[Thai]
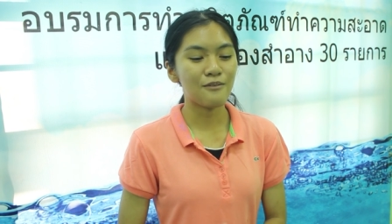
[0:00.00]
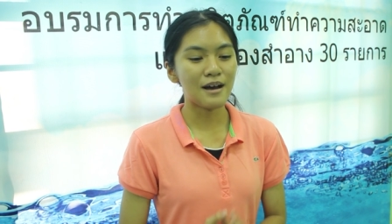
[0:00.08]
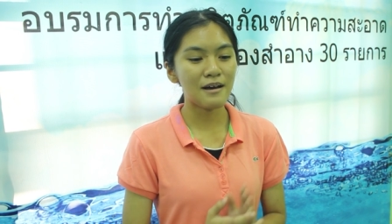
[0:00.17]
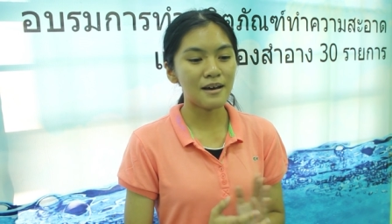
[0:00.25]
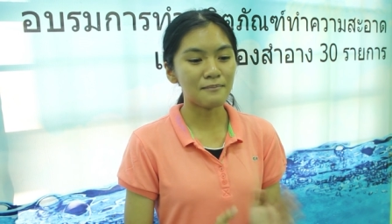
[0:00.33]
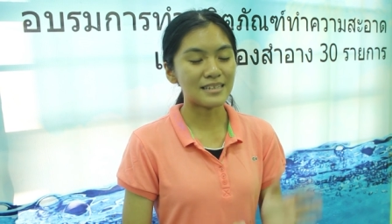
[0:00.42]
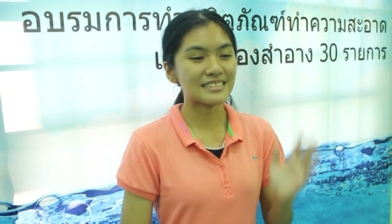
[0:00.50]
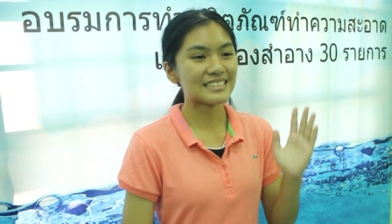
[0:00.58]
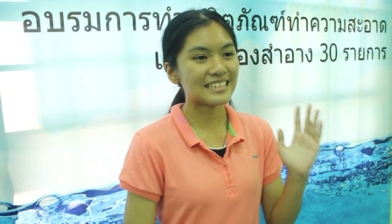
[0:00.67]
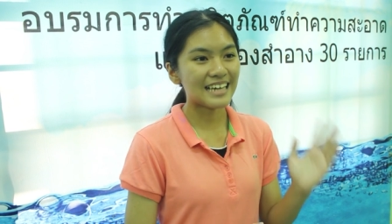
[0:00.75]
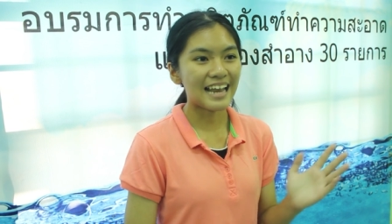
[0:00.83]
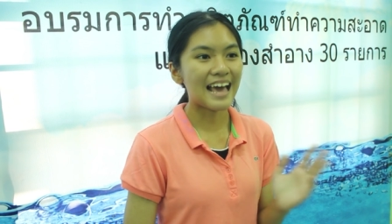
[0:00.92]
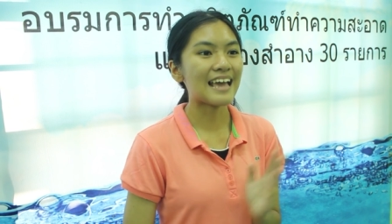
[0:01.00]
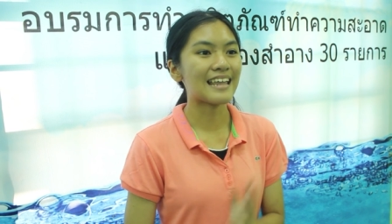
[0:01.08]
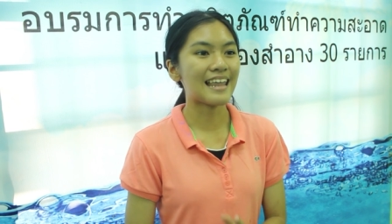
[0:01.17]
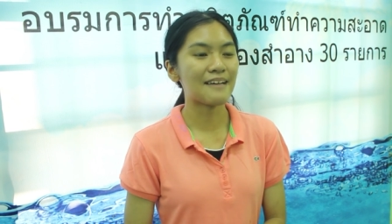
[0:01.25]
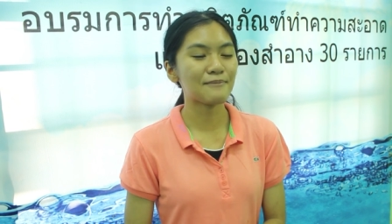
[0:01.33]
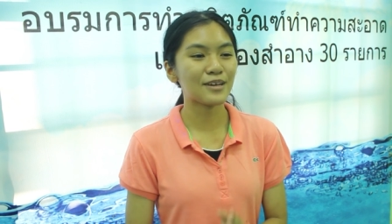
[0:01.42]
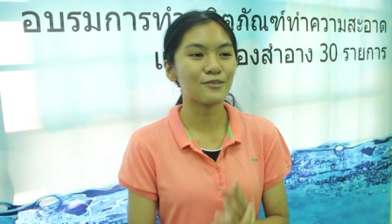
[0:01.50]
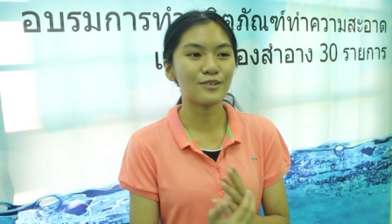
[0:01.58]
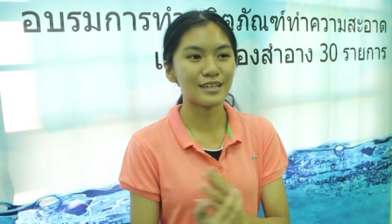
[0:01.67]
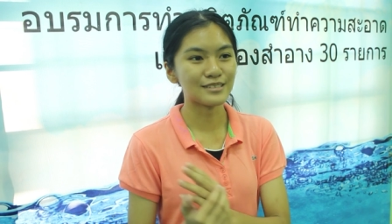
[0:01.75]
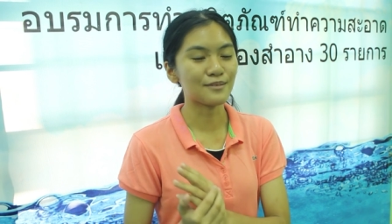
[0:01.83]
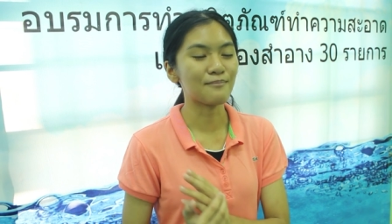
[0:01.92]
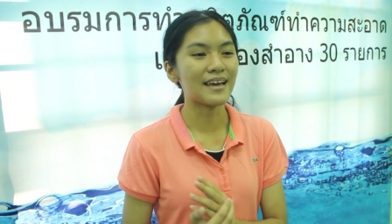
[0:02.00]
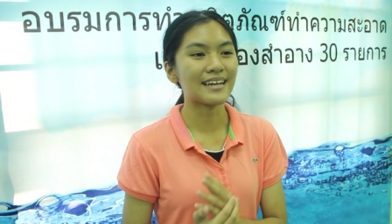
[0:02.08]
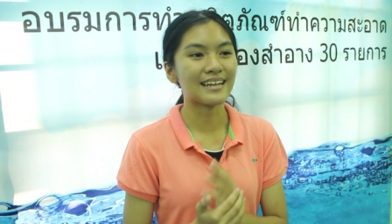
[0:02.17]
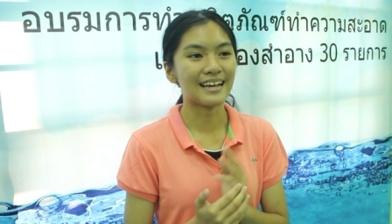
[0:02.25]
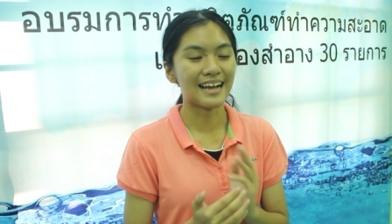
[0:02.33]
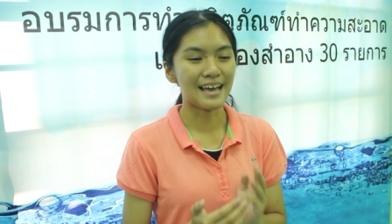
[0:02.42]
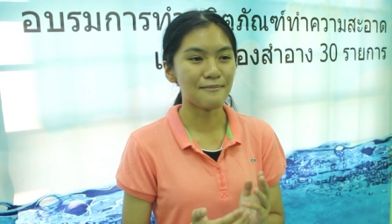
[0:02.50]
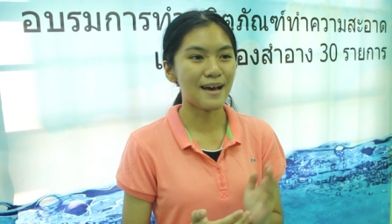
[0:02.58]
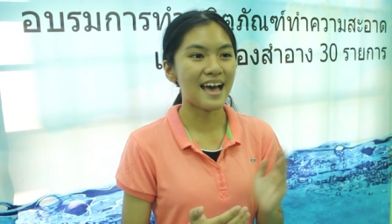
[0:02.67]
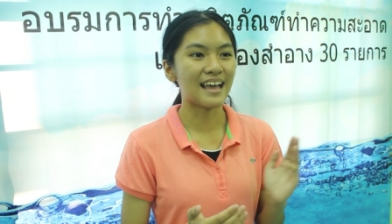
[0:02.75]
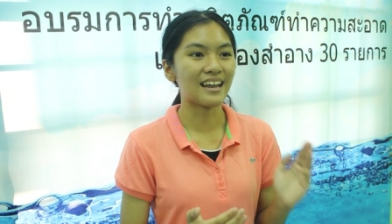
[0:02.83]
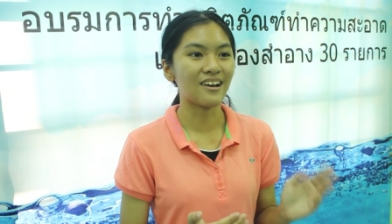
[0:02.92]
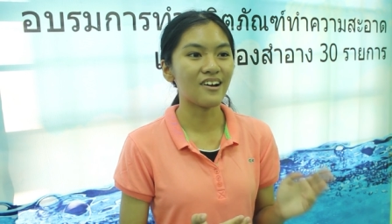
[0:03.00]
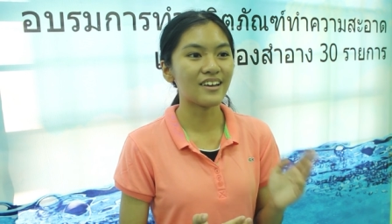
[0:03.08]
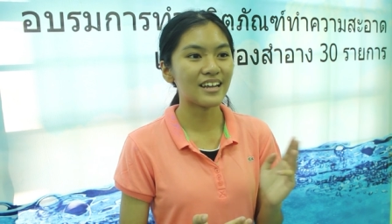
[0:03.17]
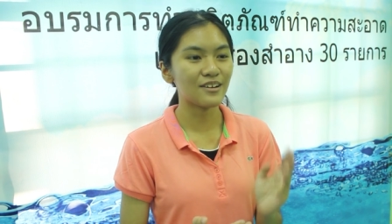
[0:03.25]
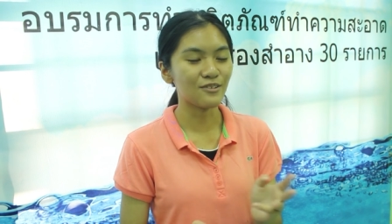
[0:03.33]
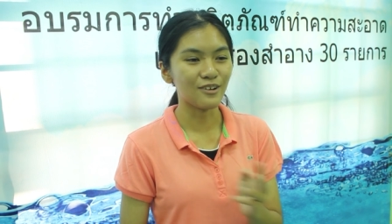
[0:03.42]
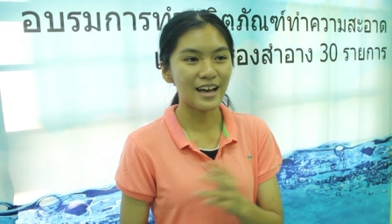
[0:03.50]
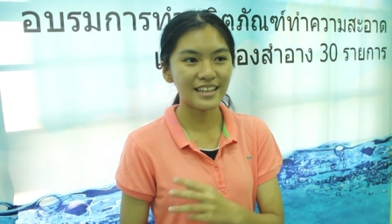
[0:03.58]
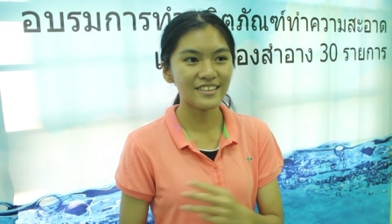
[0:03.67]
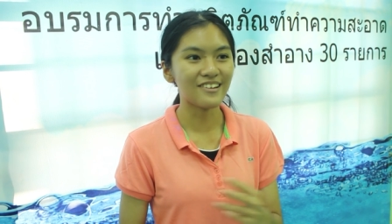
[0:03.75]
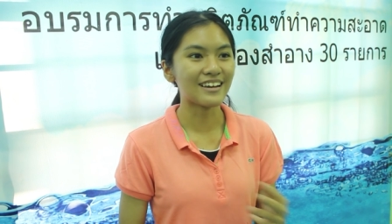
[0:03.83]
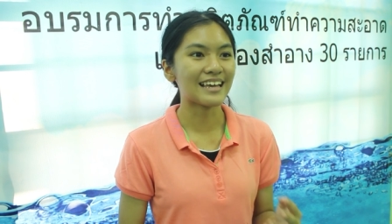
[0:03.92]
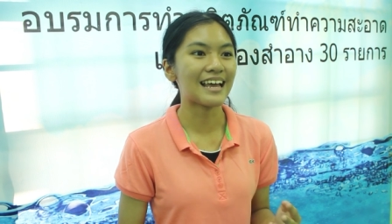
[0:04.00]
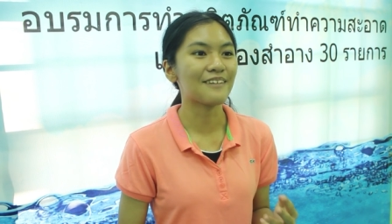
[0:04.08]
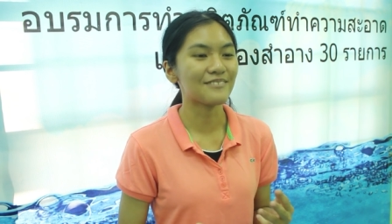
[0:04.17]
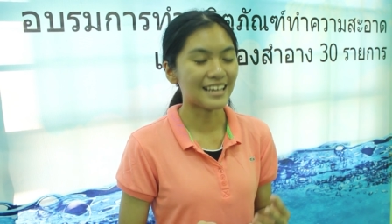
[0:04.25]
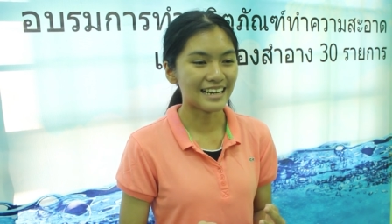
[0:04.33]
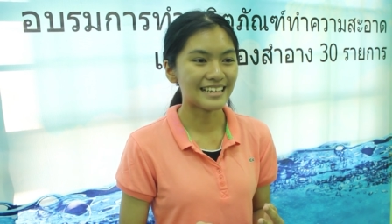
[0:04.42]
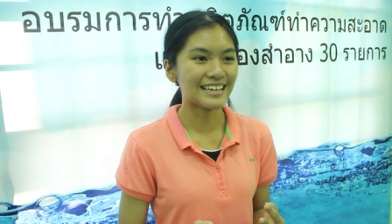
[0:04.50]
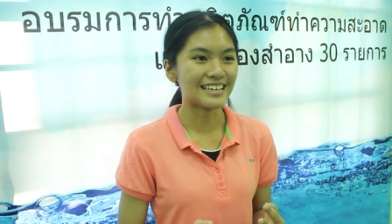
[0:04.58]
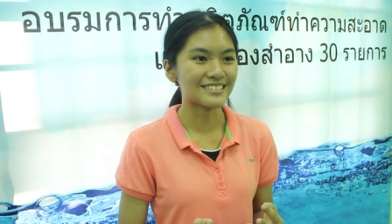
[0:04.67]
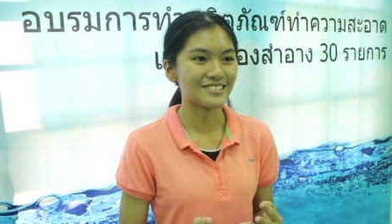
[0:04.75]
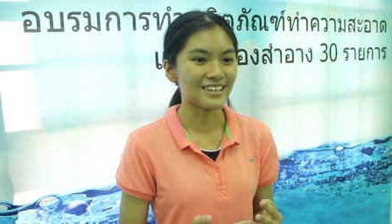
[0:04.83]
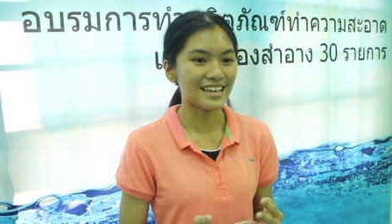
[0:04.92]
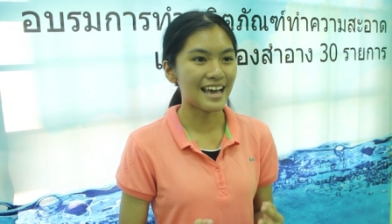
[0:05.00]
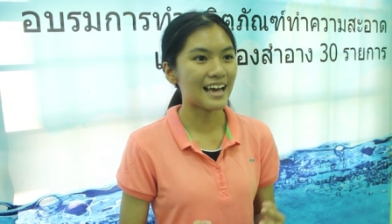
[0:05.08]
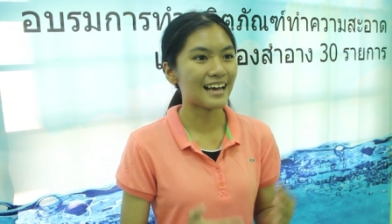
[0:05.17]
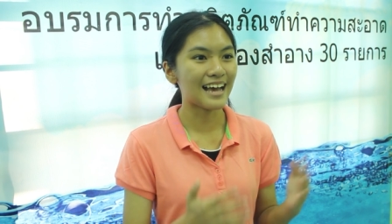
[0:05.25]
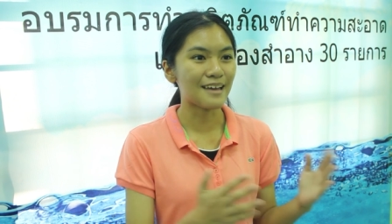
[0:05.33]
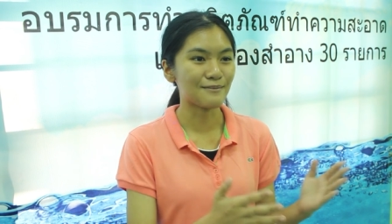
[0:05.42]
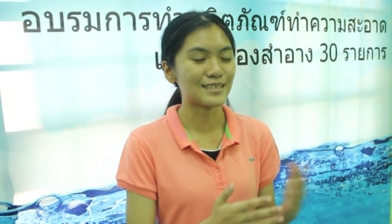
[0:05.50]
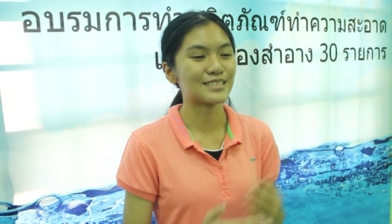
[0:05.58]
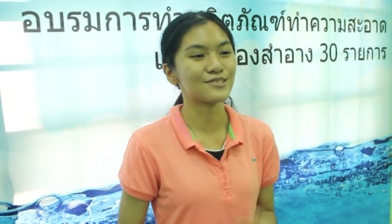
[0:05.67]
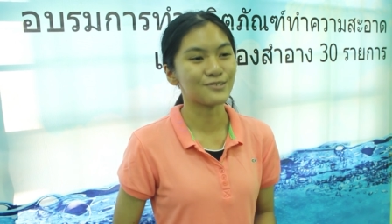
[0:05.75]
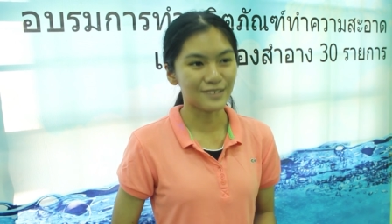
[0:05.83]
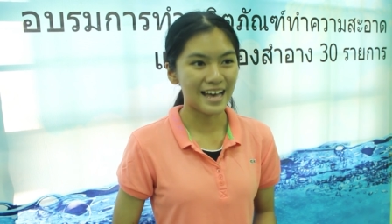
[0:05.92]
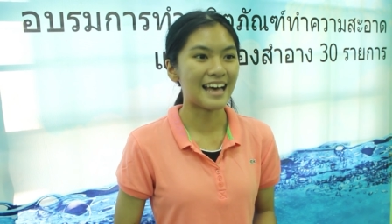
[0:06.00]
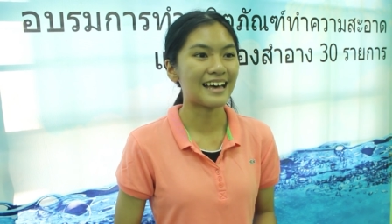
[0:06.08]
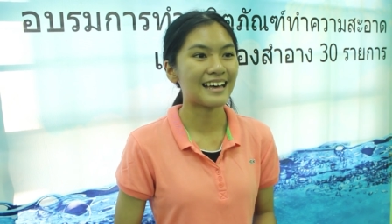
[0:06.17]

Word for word: ว่ามันชื่ออะไรและมีคุณสมบัติยังไงบ้าง แล้วก็ได้รู้ขั้นตอนการทำอย่างละเอียด จนกระทั่งการบรรจุค่ะ